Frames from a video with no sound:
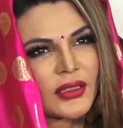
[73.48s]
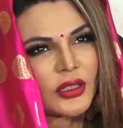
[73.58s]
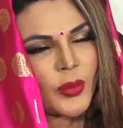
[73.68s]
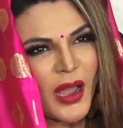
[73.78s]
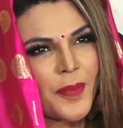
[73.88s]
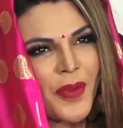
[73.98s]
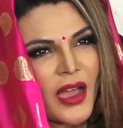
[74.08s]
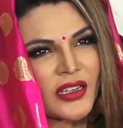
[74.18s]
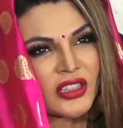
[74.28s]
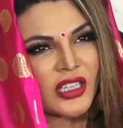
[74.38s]
तुम्हारा
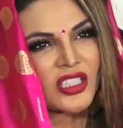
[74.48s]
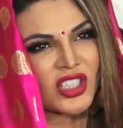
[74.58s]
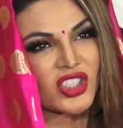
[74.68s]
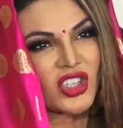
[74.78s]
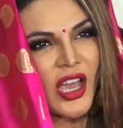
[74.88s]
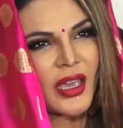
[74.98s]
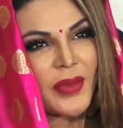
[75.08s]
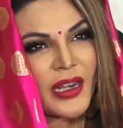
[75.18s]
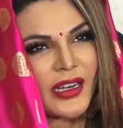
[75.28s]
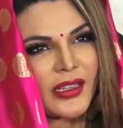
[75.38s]
प्यार इतना सच्चा है
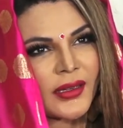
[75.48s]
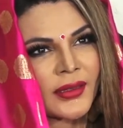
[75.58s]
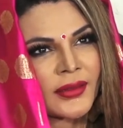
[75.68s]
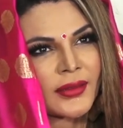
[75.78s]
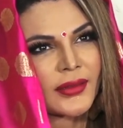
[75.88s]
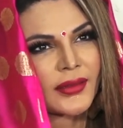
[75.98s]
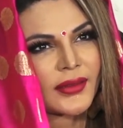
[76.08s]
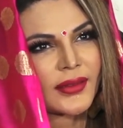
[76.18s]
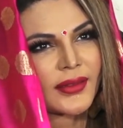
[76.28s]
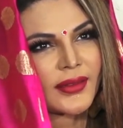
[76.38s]
मेरे लिए
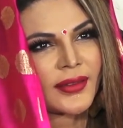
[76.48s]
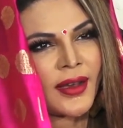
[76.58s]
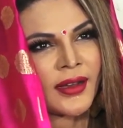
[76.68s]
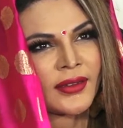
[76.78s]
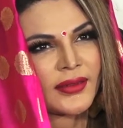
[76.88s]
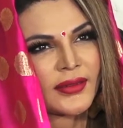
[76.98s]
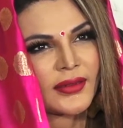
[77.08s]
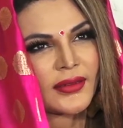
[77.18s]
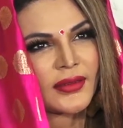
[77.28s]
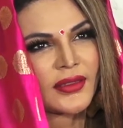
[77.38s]
हाँ
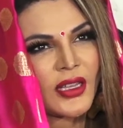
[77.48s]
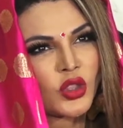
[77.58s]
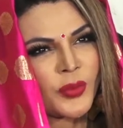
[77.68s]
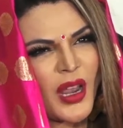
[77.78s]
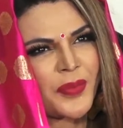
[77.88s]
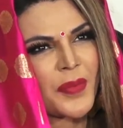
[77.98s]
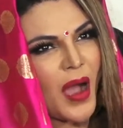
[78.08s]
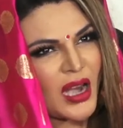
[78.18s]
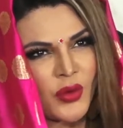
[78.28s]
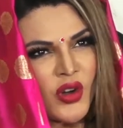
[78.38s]
तुमने अपने
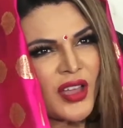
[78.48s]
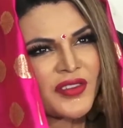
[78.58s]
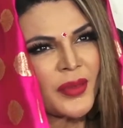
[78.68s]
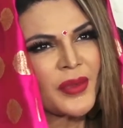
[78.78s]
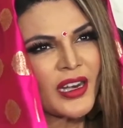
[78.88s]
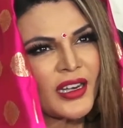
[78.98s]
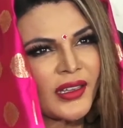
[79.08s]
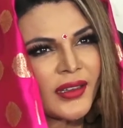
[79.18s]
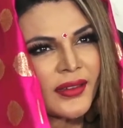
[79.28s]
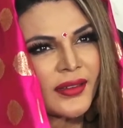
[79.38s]
बाल मुंडवा दिए मेरे लिए